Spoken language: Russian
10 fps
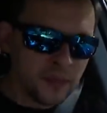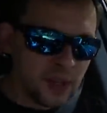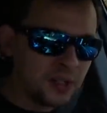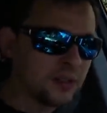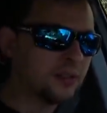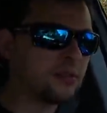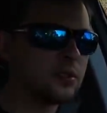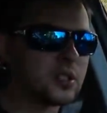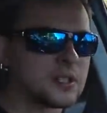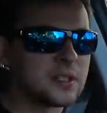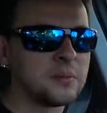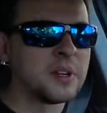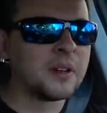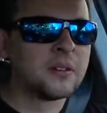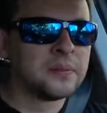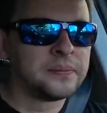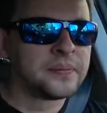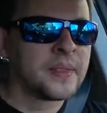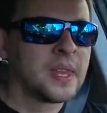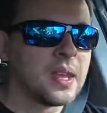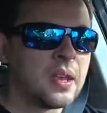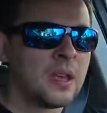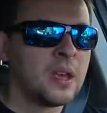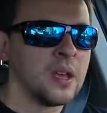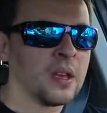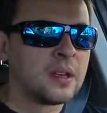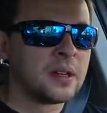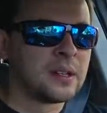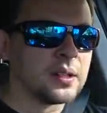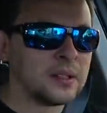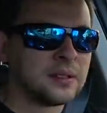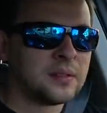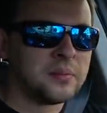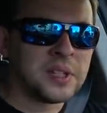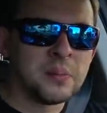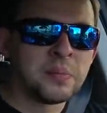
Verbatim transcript: Я на нее сейчас снимаю. Э -э мне